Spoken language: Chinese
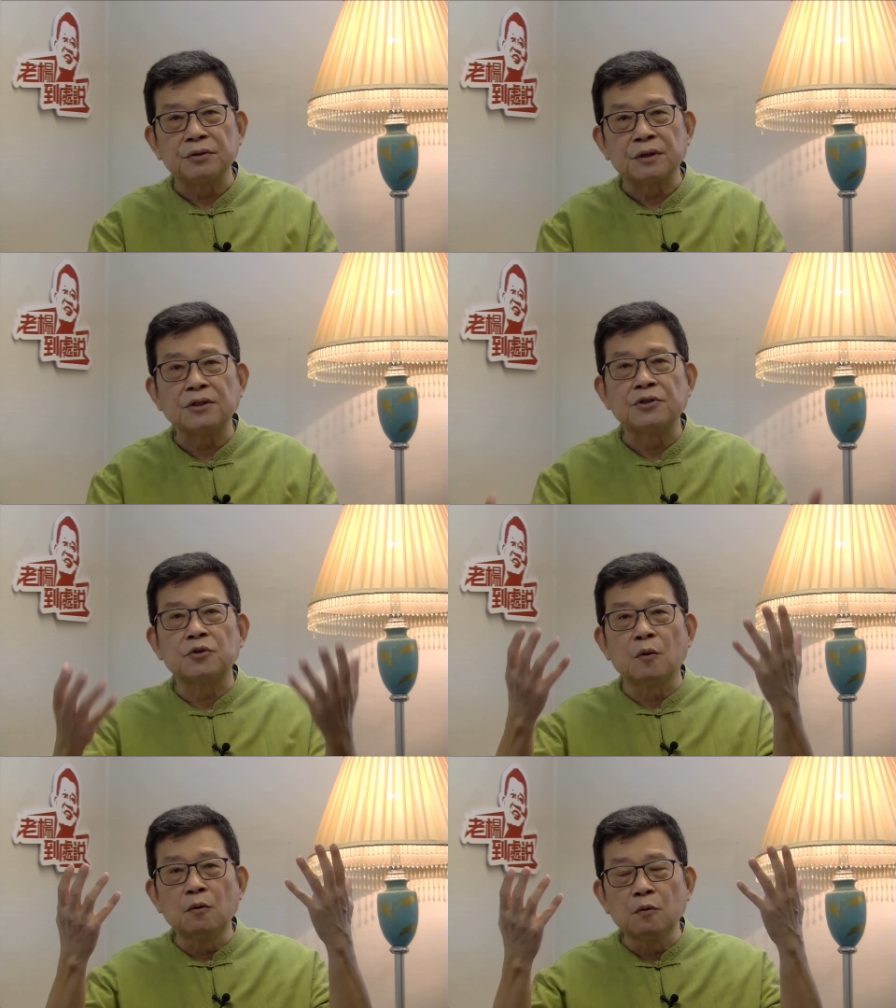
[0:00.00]
它是中
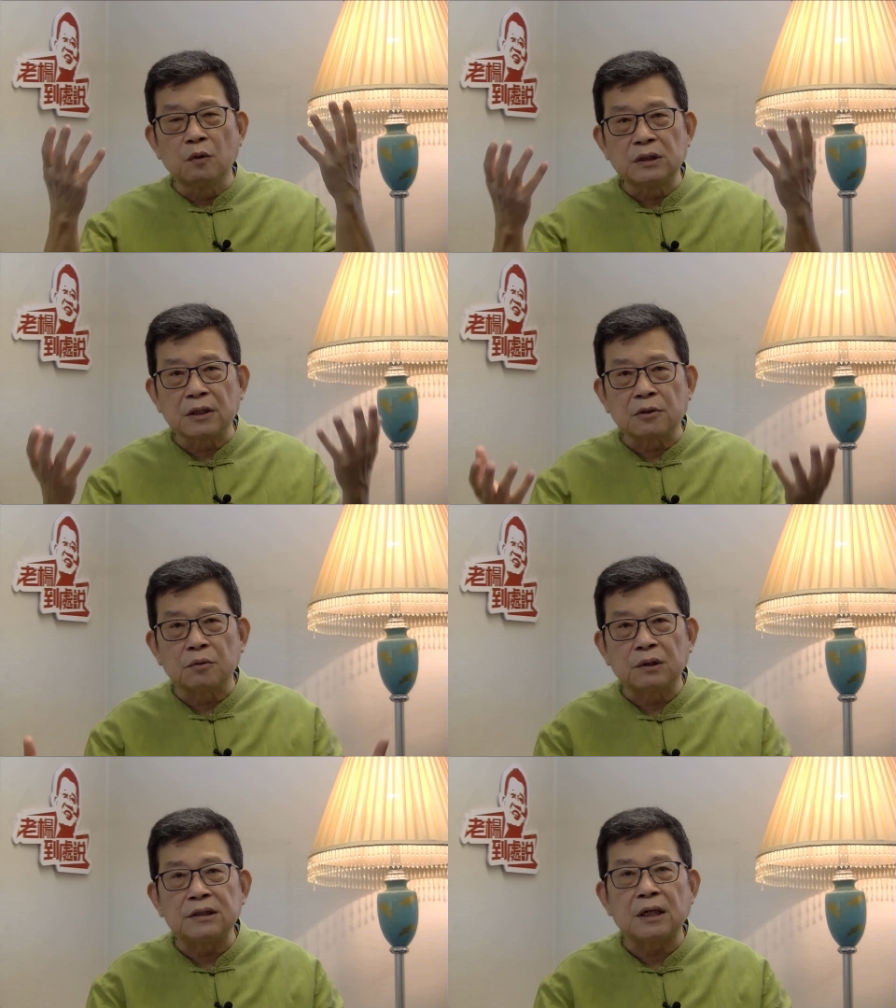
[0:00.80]
国这个土
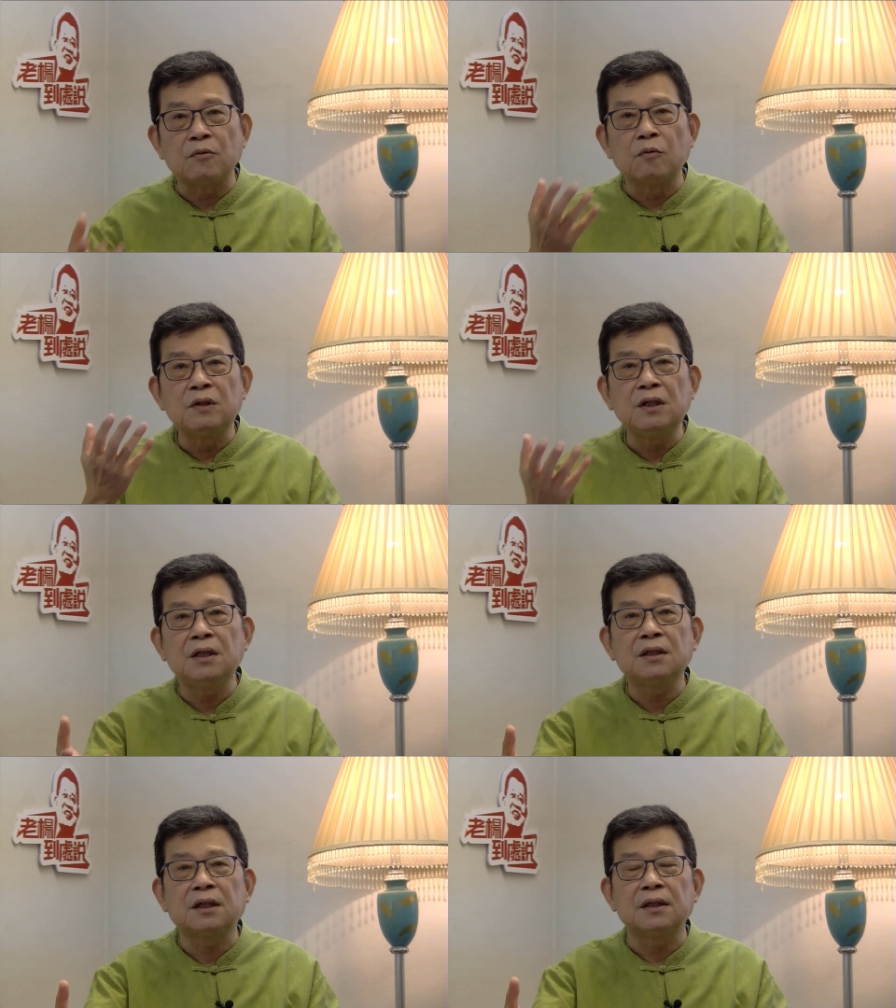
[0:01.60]
地上唯一
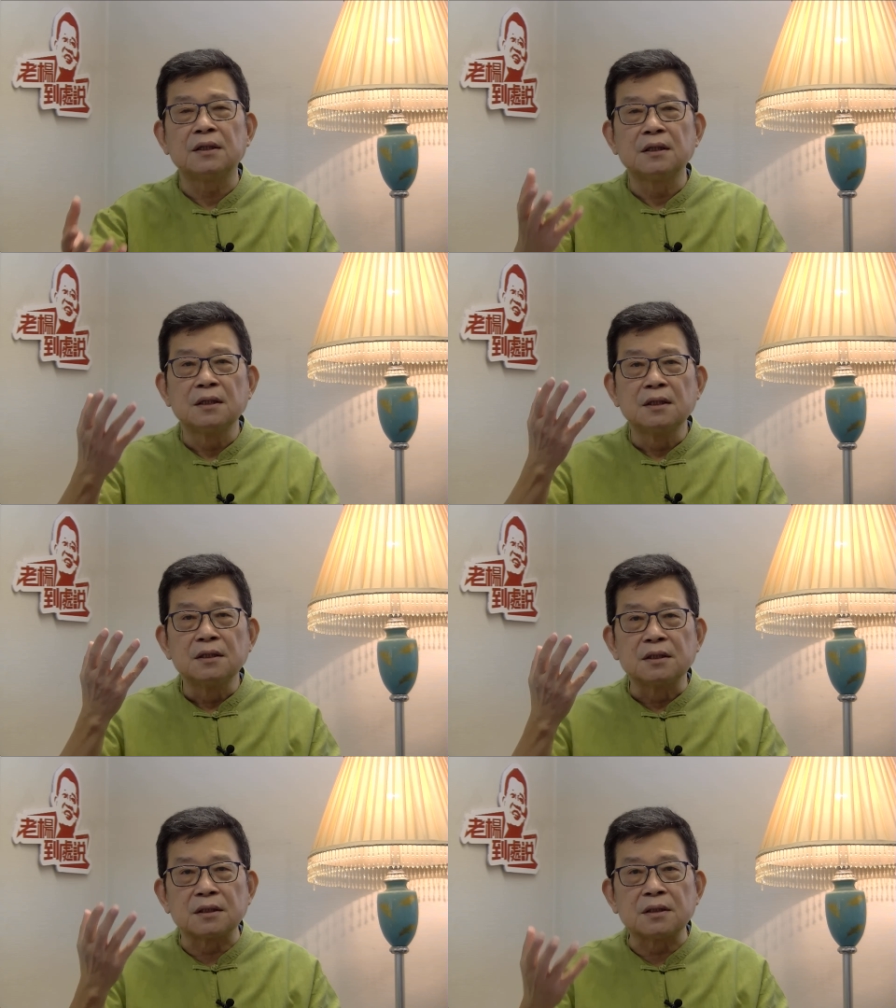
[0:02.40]
的
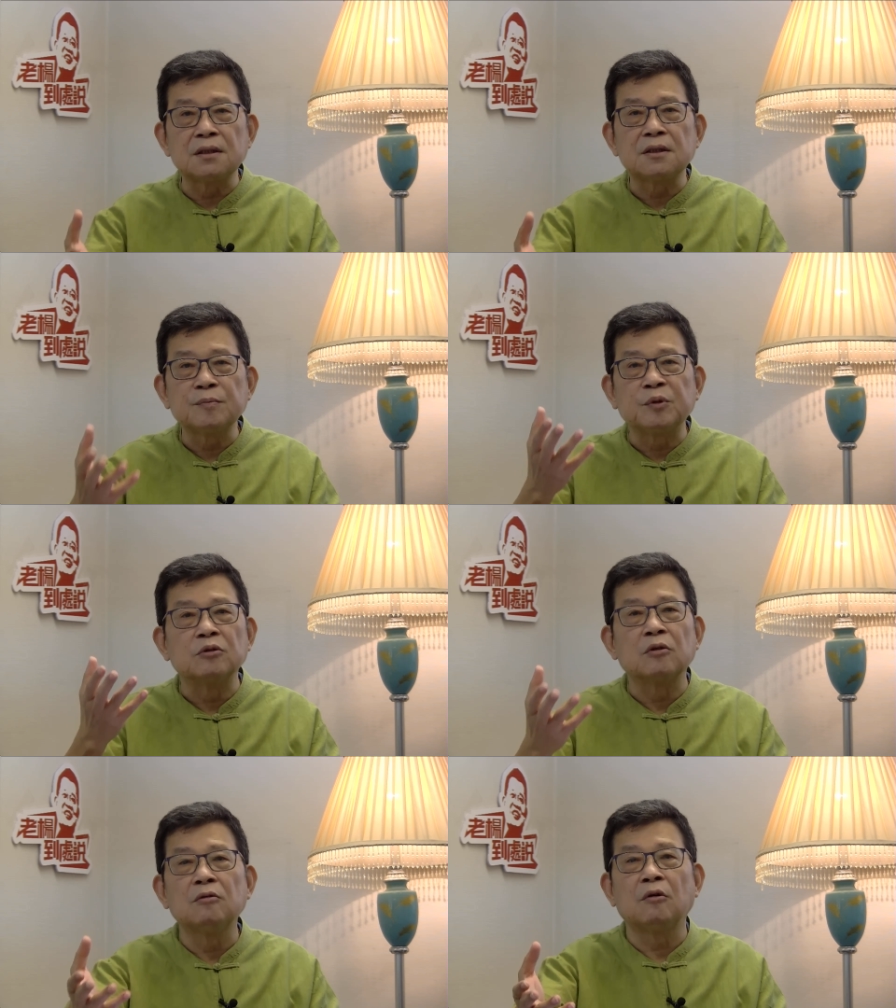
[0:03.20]
实施普
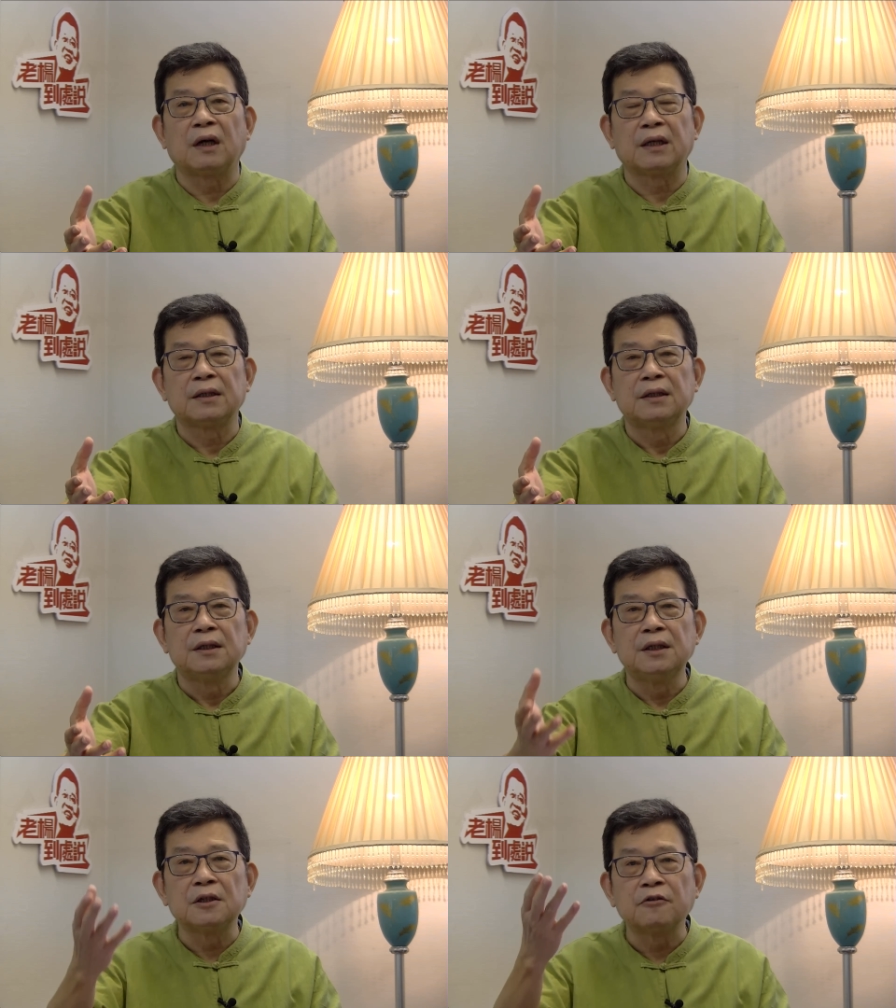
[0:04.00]
通话、
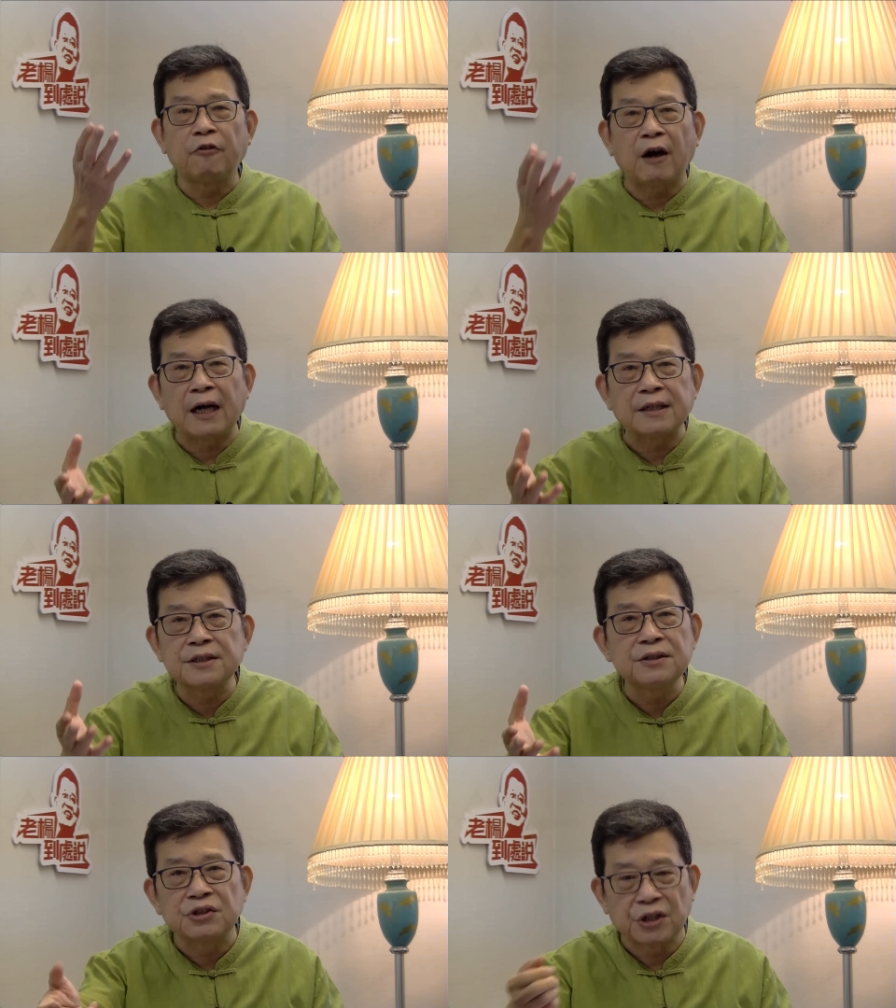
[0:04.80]
一个法治
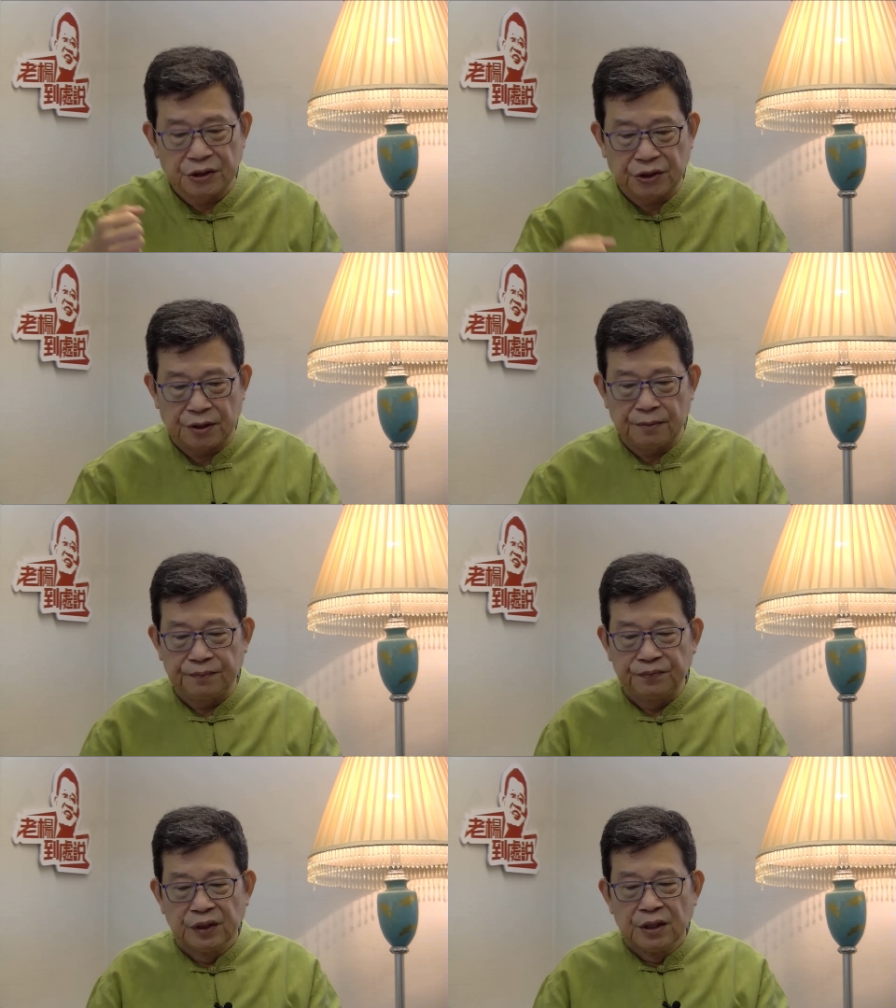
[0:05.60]
的城市。
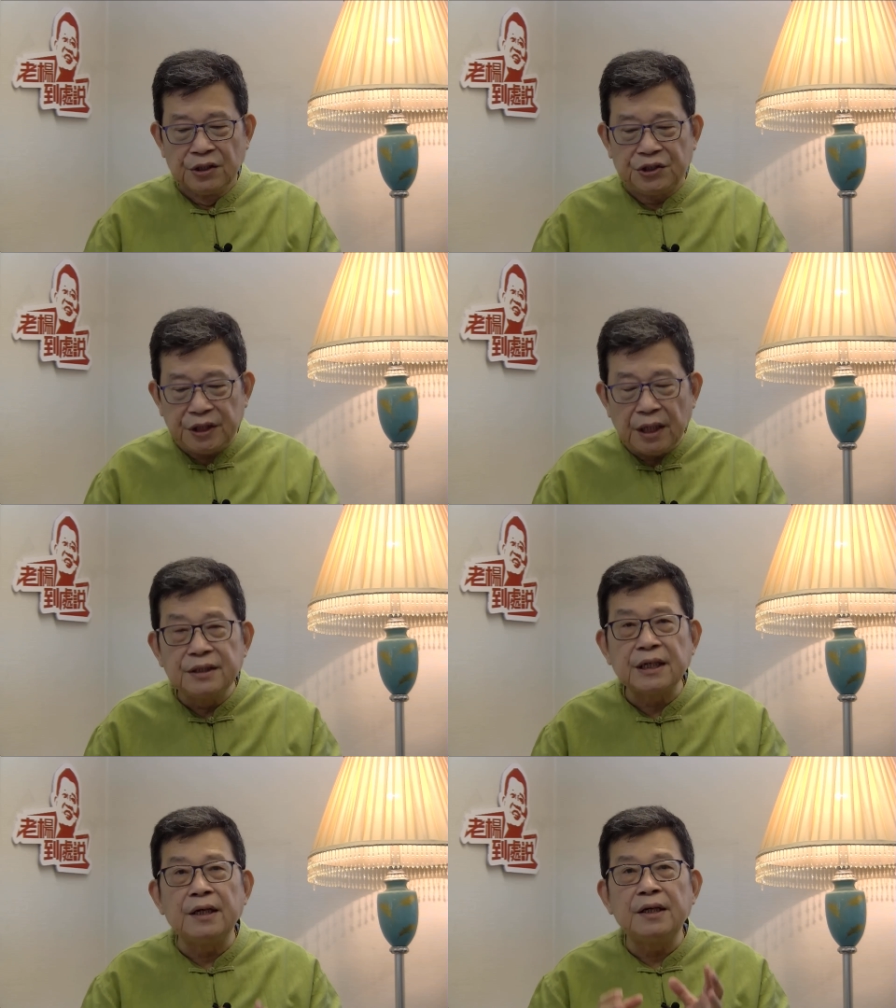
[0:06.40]
现
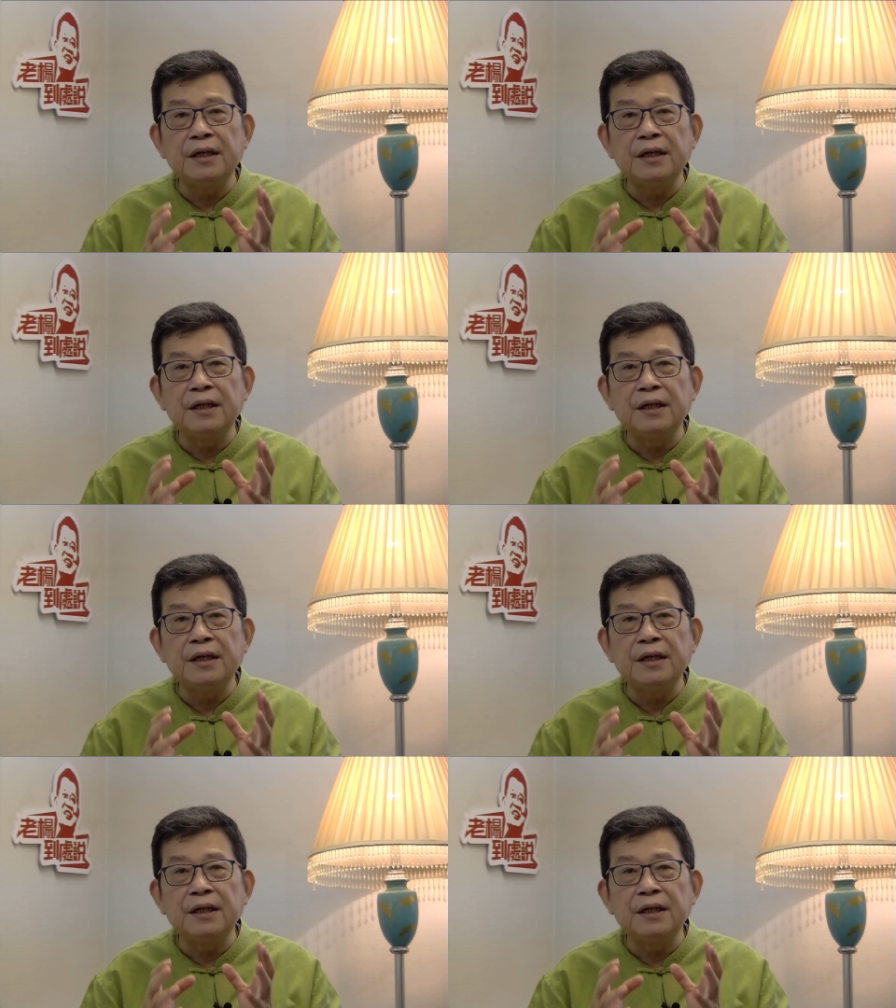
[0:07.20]
在令